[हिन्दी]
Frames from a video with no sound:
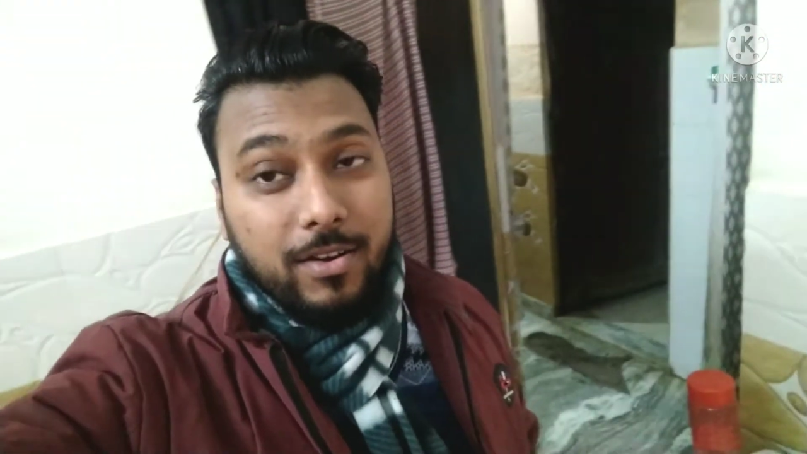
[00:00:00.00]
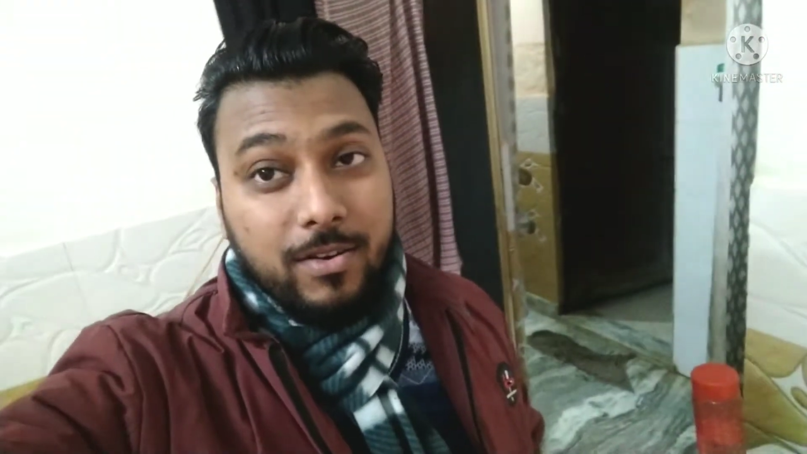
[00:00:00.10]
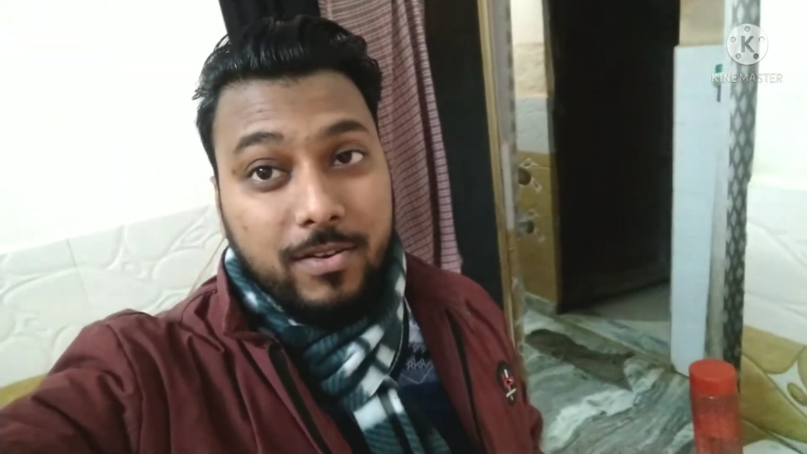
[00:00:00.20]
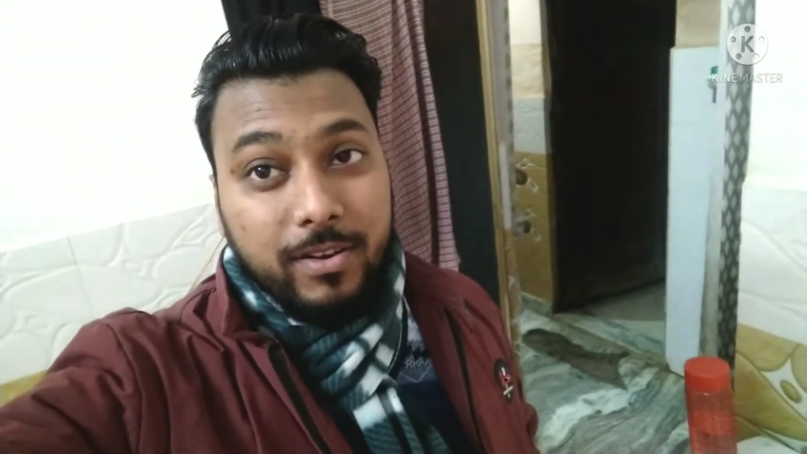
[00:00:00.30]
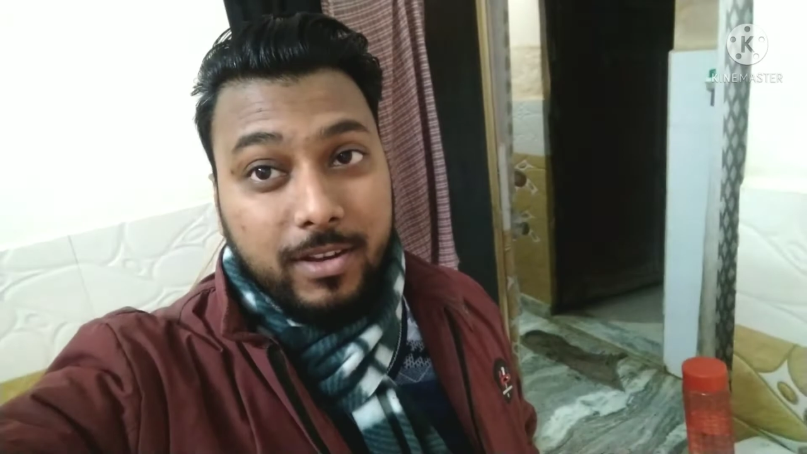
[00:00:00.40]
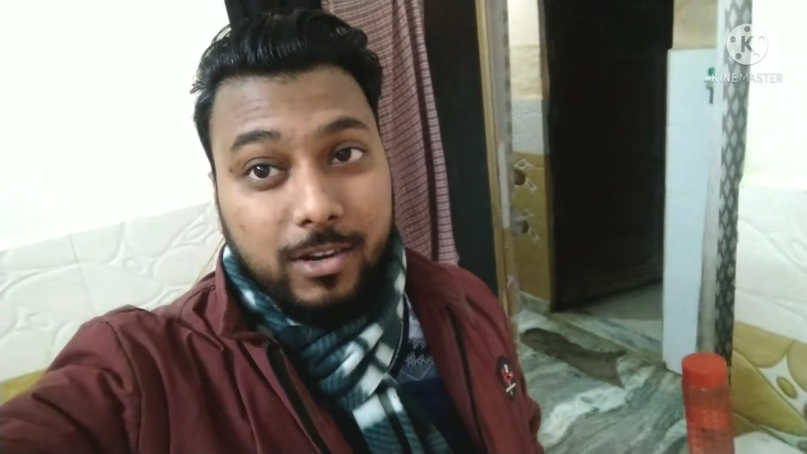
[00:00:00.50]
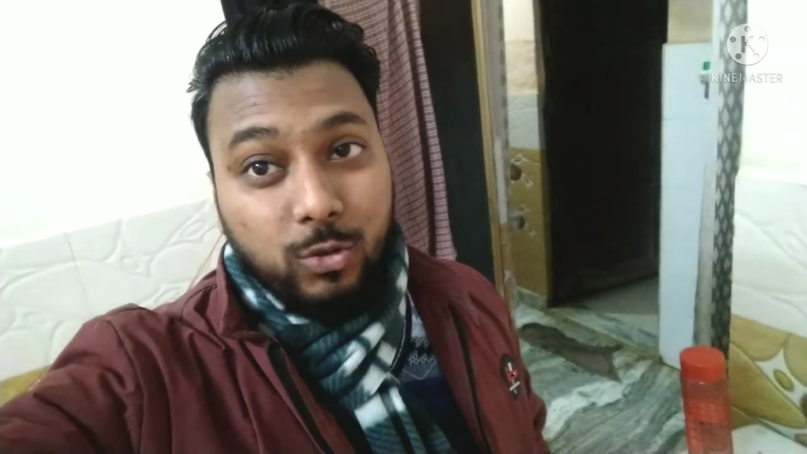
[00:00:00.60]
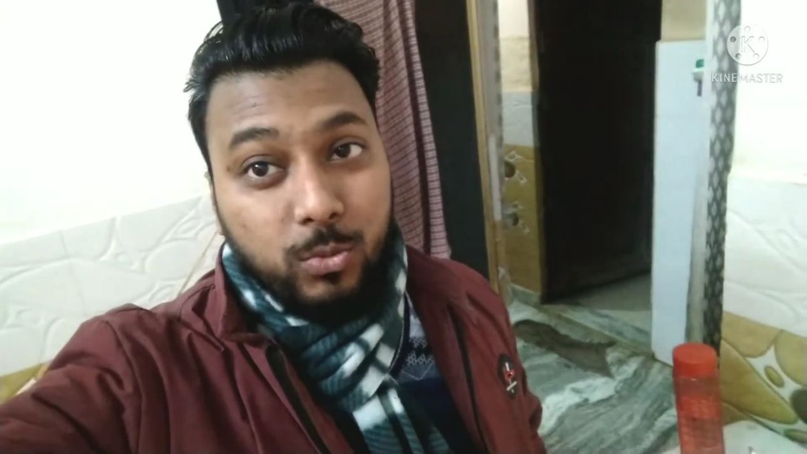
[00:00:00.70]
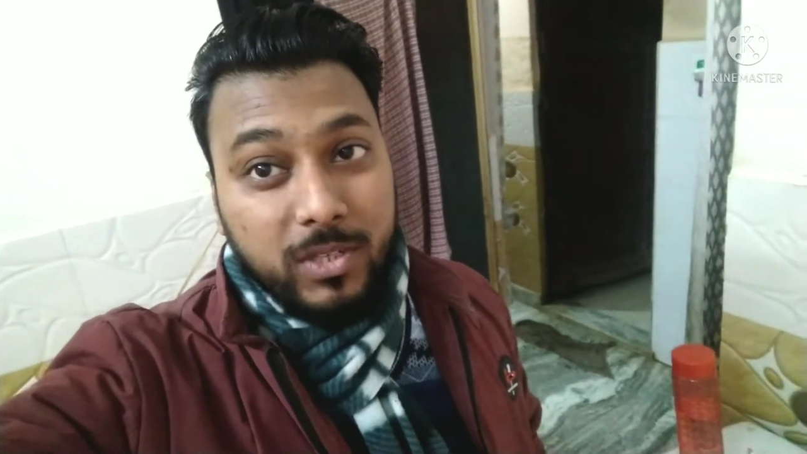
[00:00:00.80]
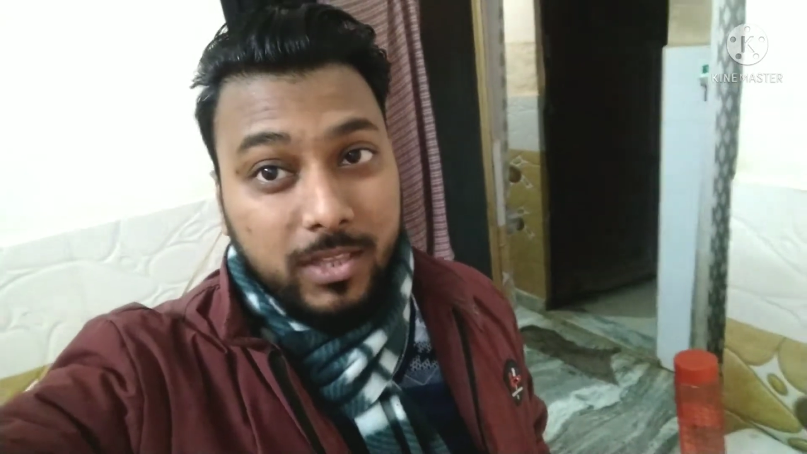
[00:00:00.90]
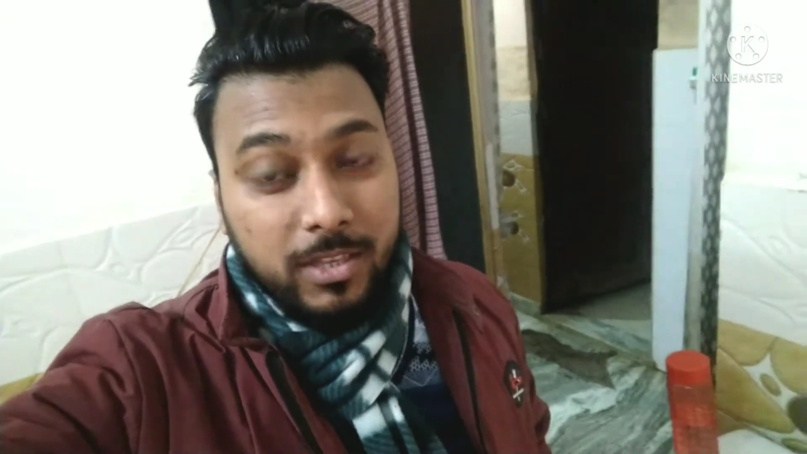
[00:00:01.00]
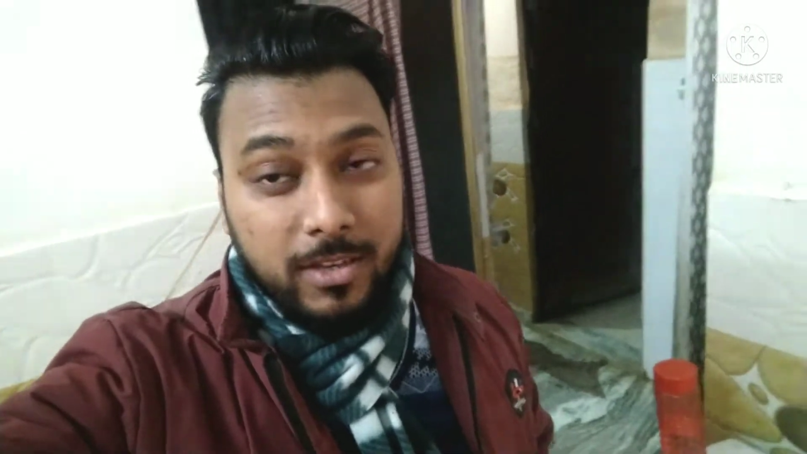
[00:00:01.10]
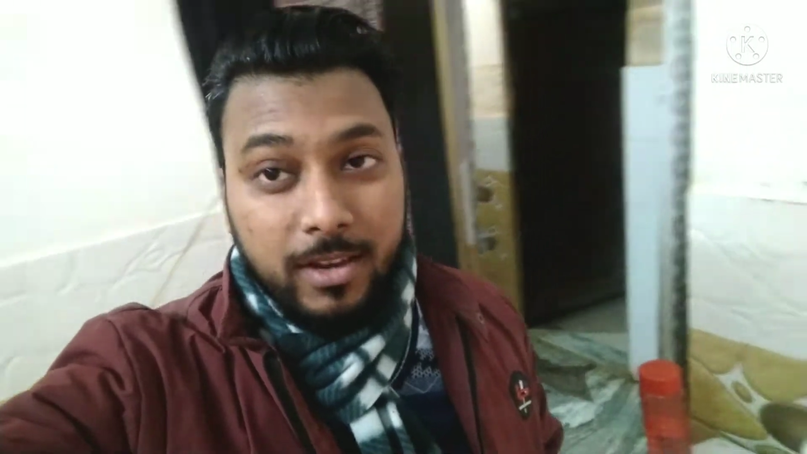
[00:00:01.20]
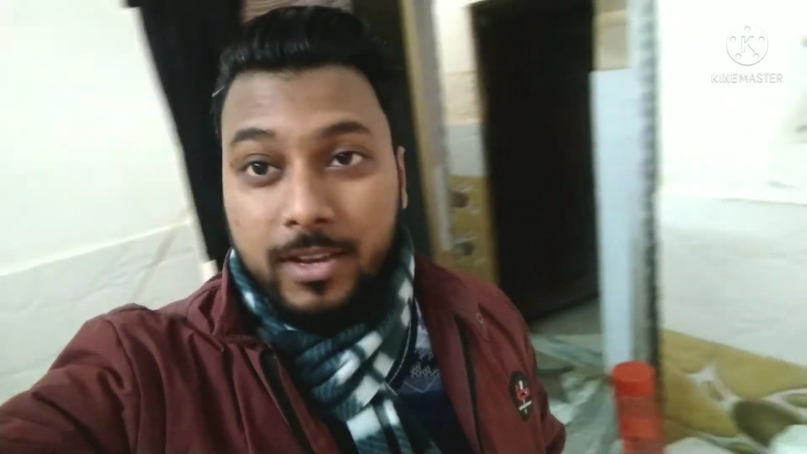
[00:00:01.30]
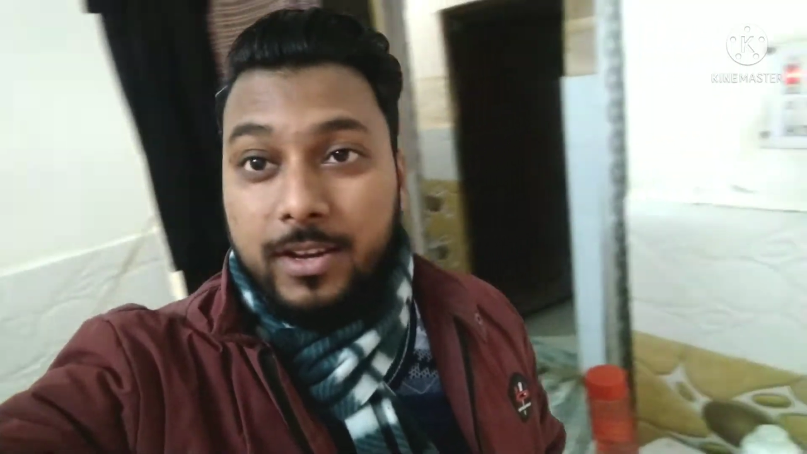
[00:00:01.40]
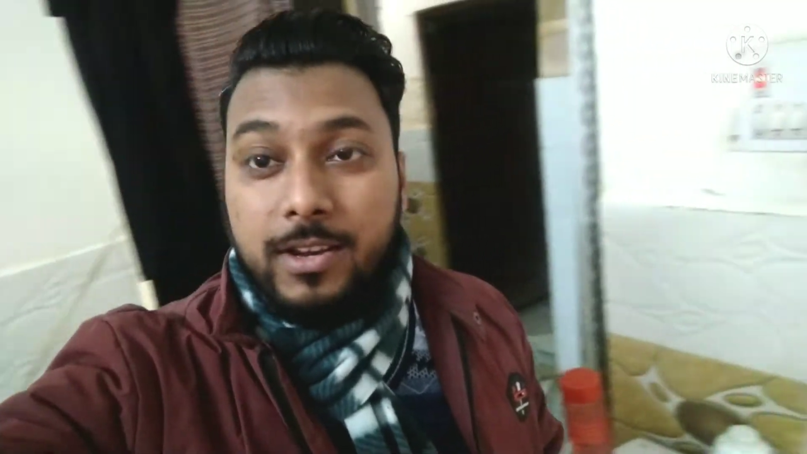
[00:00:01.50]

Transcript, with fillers: और कल सुबह जल्दी जाना है